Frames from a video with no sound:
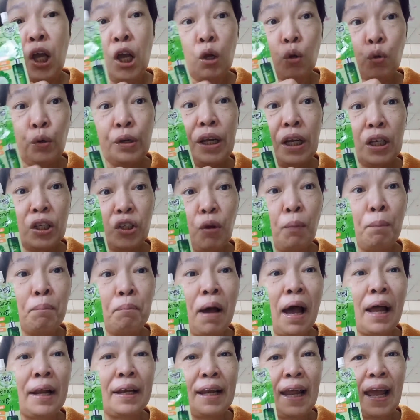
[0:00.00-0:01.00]
คุณสม
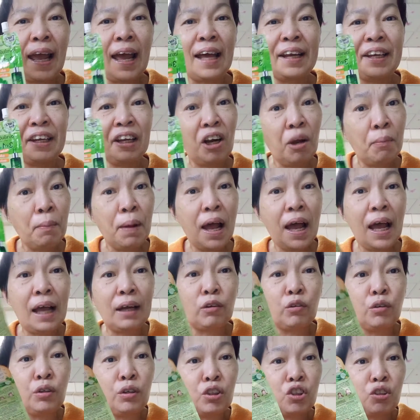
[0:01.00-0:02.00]
บัติ อ่าเดี๋ยวเรามาอ่าน
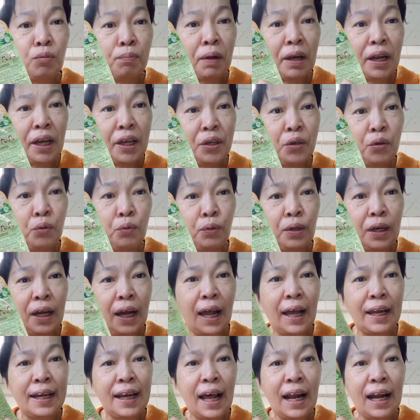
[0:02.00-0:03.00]
คุณสมบัติให้ดูนะ
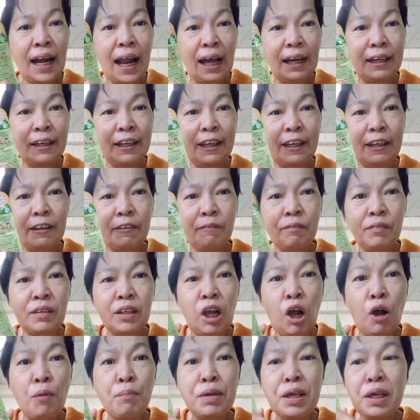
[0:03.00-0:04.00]
คะ ด้านหลังนี่
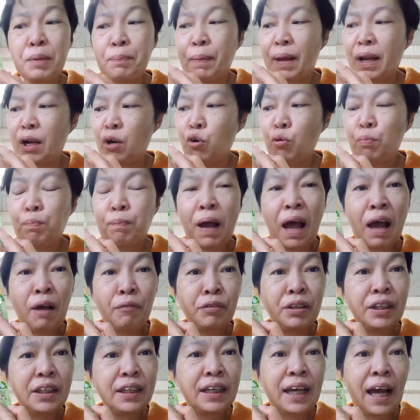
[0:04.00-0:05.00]
เขามีเป็นรูปภาพ
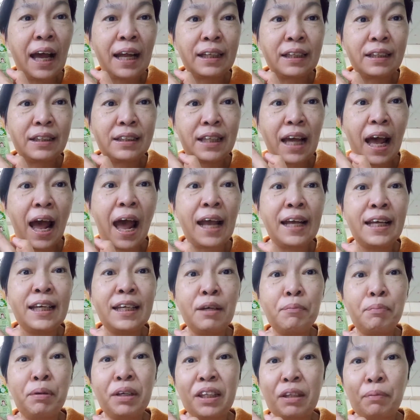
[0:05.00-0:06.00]
วิธีการใช้
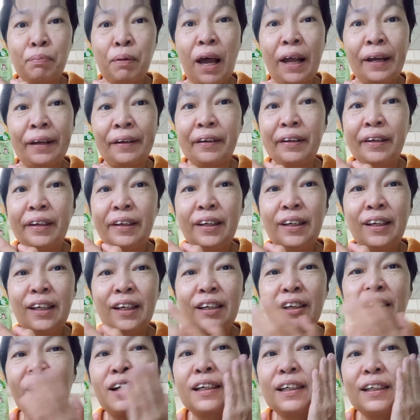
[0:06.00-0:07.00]
ผลิตภัณฑ์
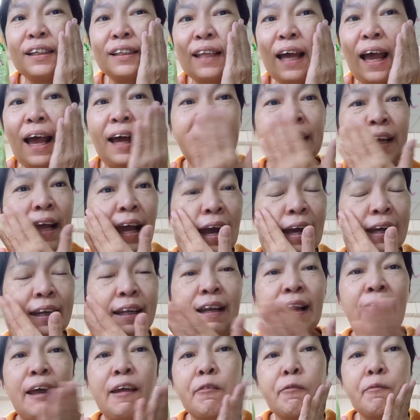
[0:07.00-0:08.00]
ก็คือทาหน้า
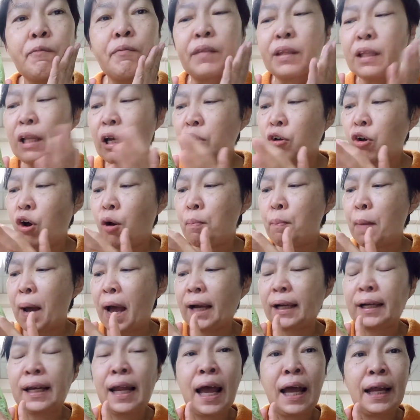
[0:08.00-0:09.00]
นี่แหละ แล้วก็มา
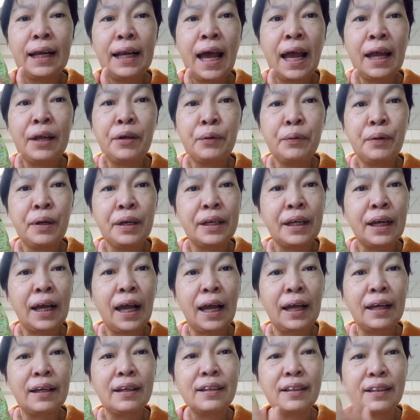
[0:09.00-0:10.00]
ร์กหน้าได้ด้วยนะ
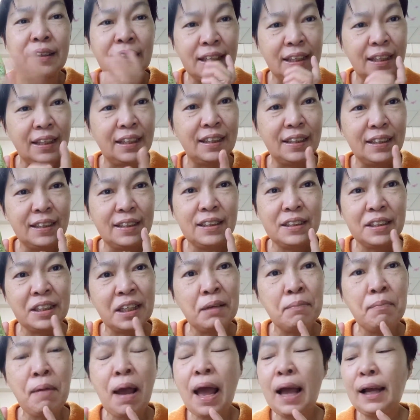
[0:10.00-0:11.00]
คะนี่
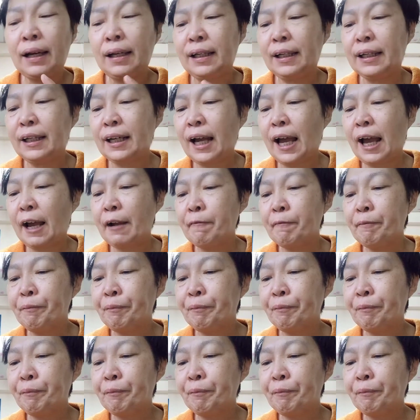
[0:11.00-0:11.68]
ดีมากเลยนะคะ